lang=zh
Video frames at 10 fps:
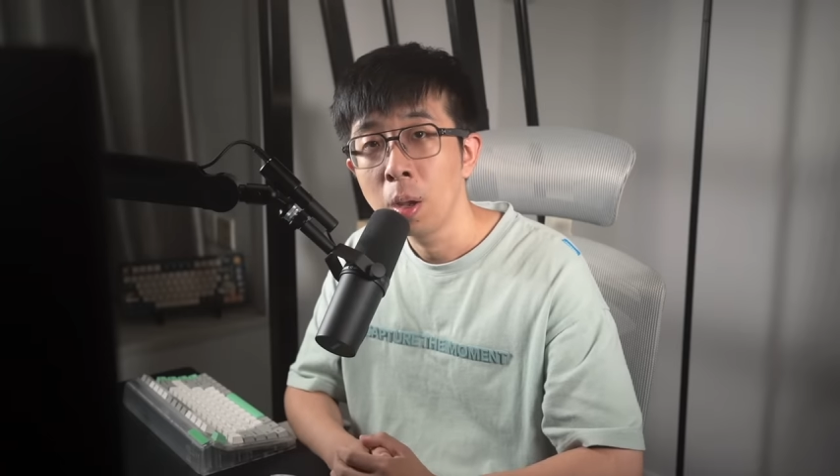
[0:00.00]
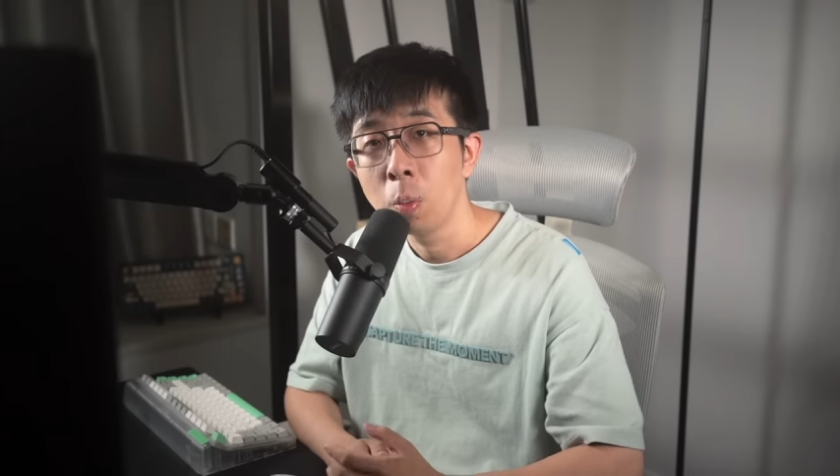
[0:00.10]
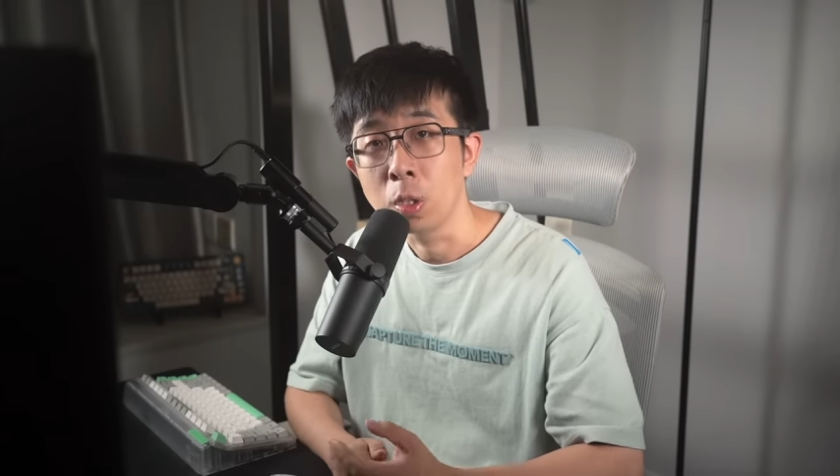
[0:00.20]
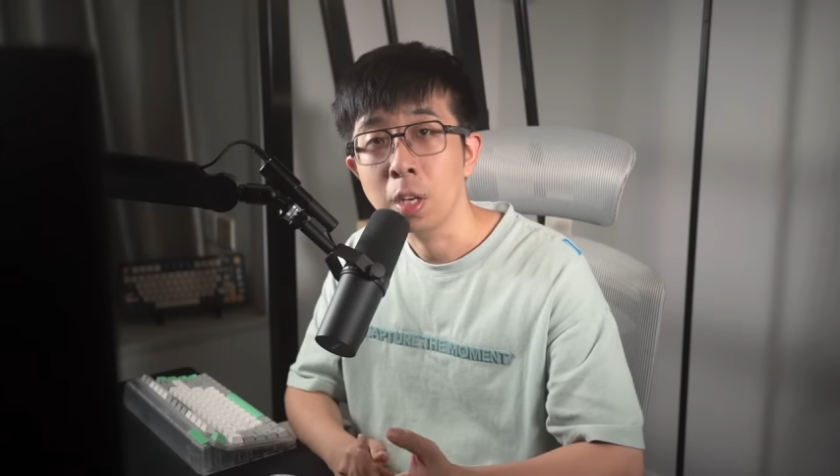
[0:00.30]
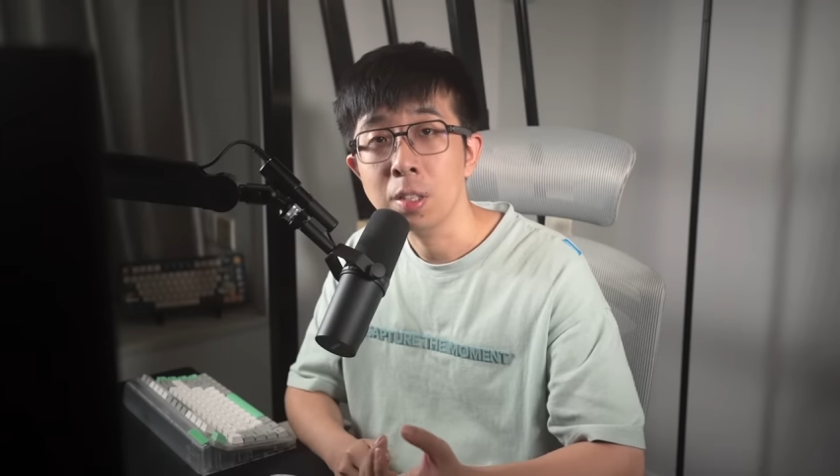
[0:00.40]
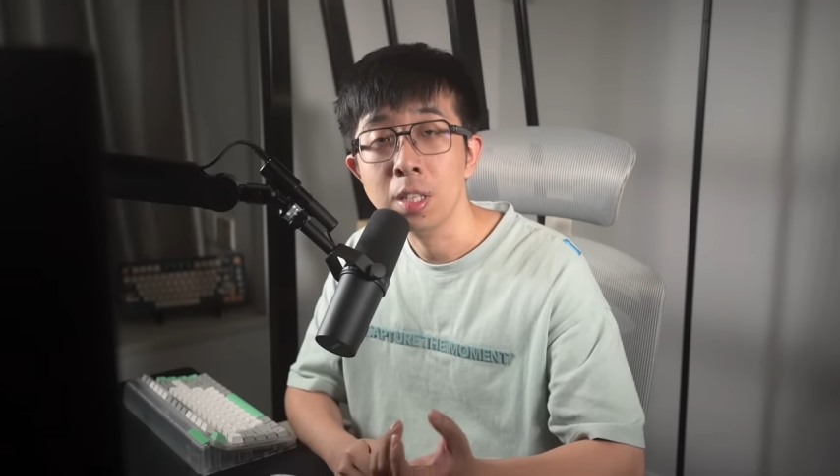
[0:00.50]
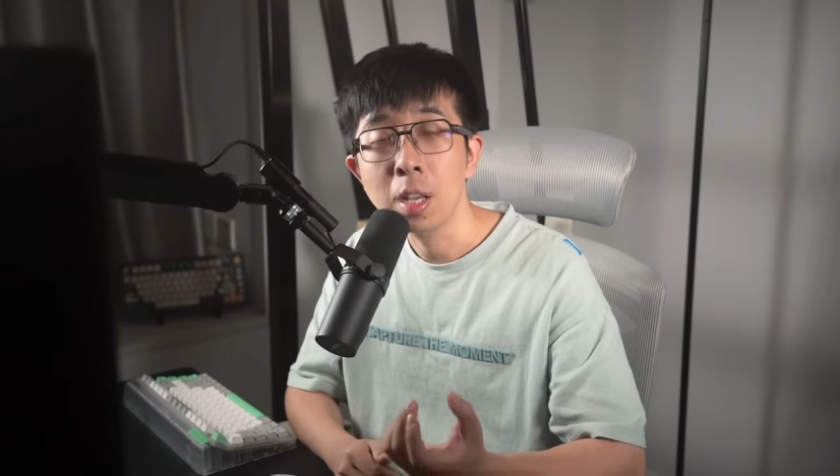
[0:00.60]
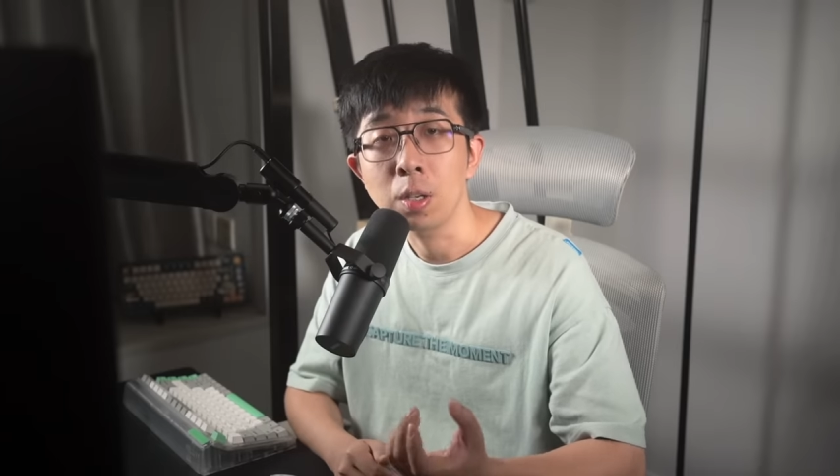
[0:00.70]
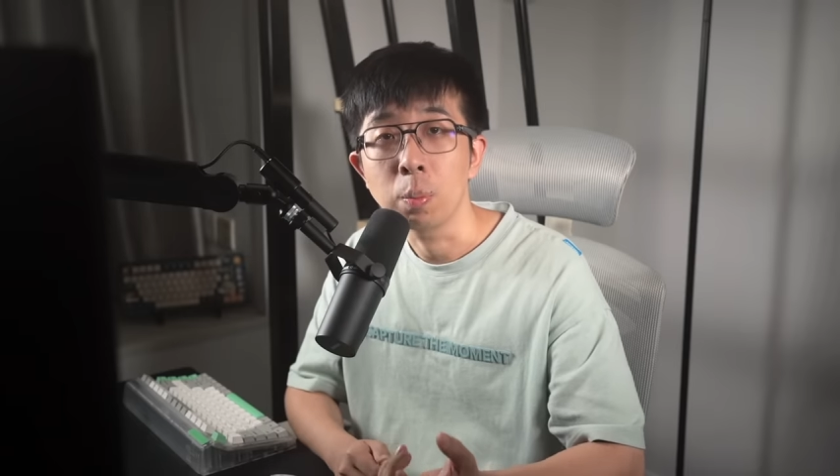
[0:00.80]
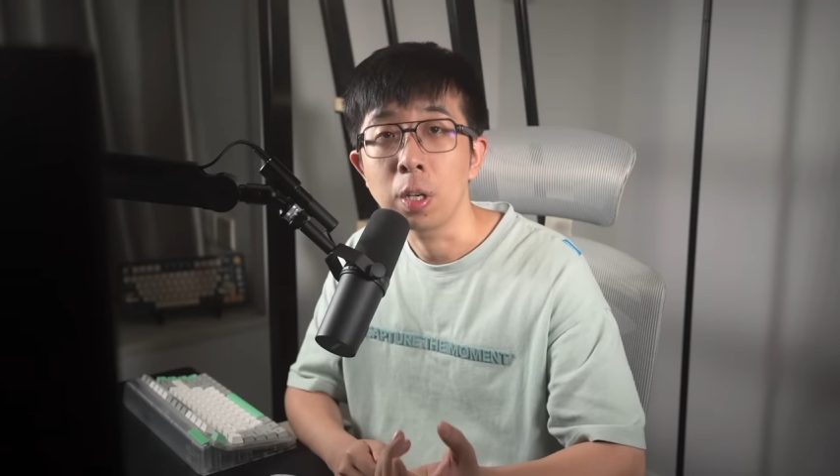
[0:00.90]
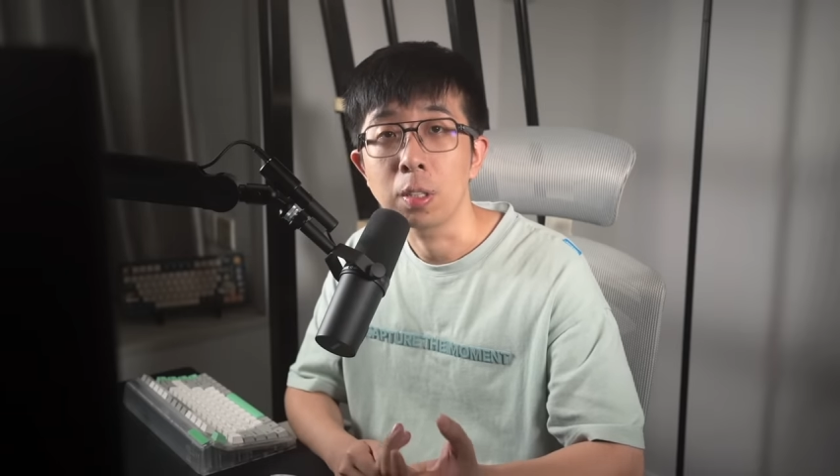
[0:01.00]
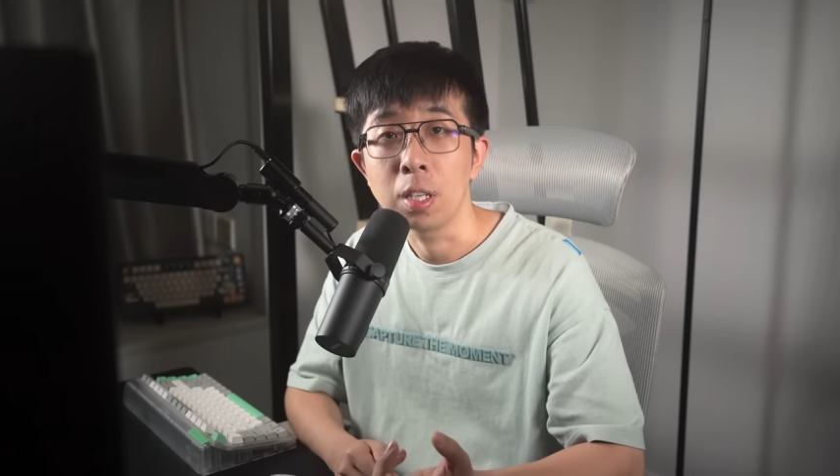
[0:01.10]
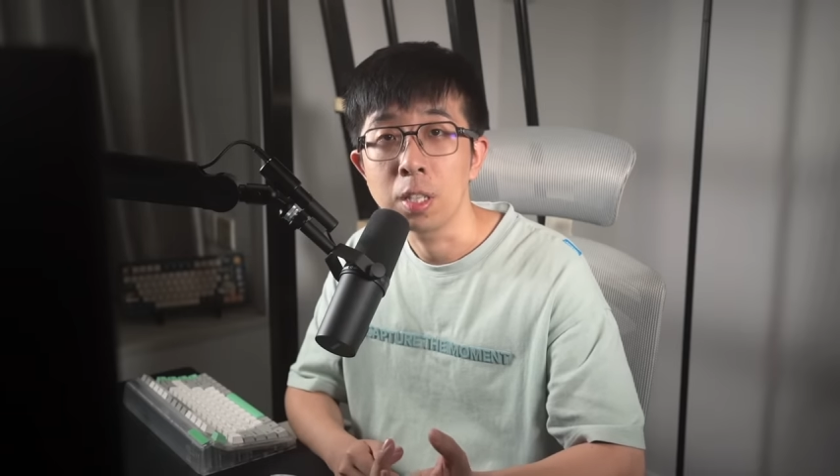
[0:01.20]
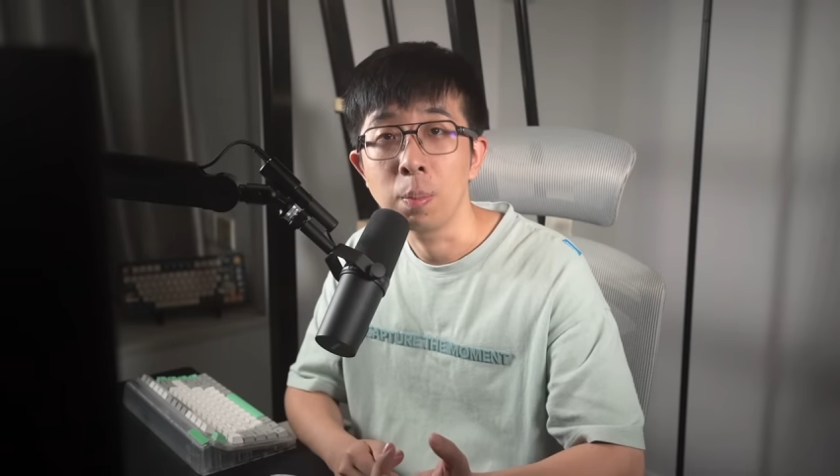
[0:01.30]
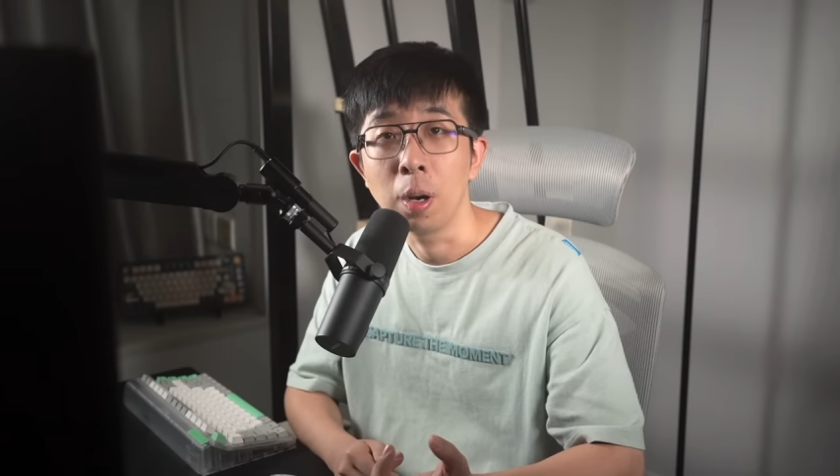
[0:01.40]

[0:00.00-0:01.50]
我知道现在有不少年轻